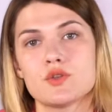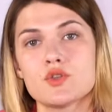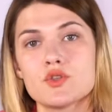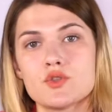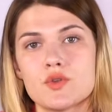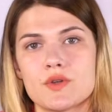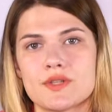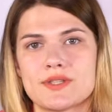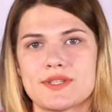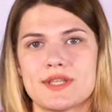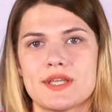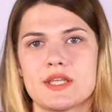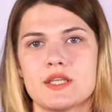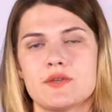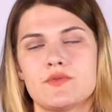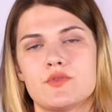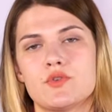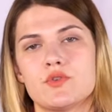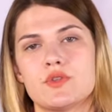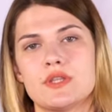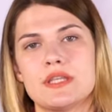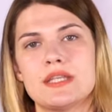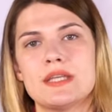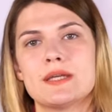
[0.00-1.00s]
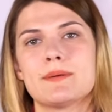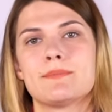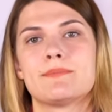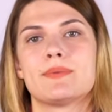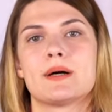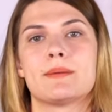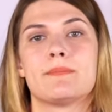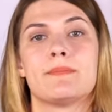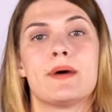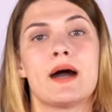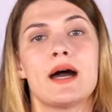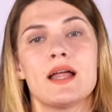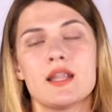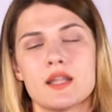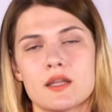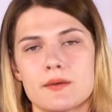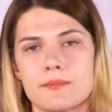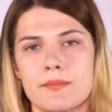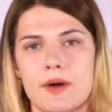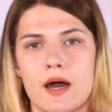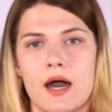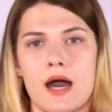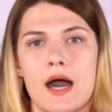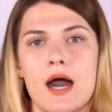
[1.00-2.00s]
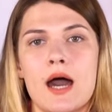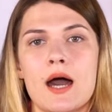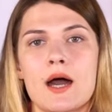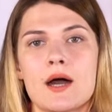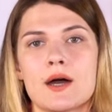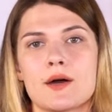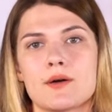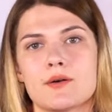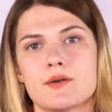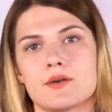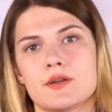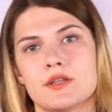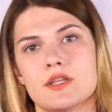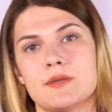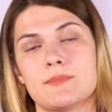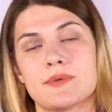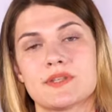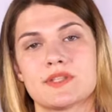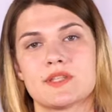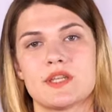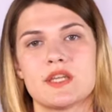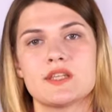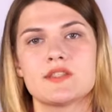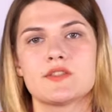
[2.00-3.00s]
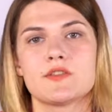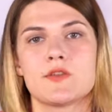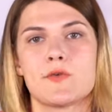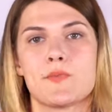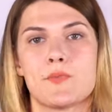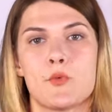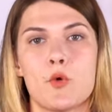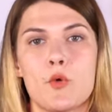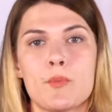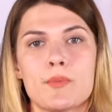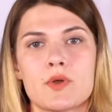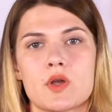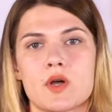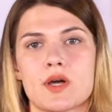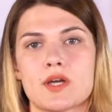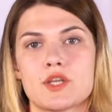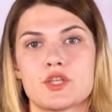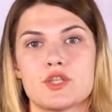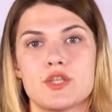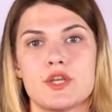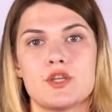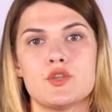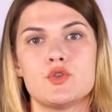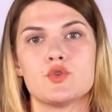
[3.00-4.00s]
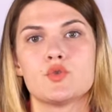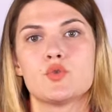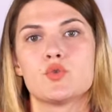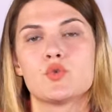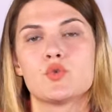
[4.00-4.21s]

то, что оценивают не по баллам, а э, непосредственно по прохождению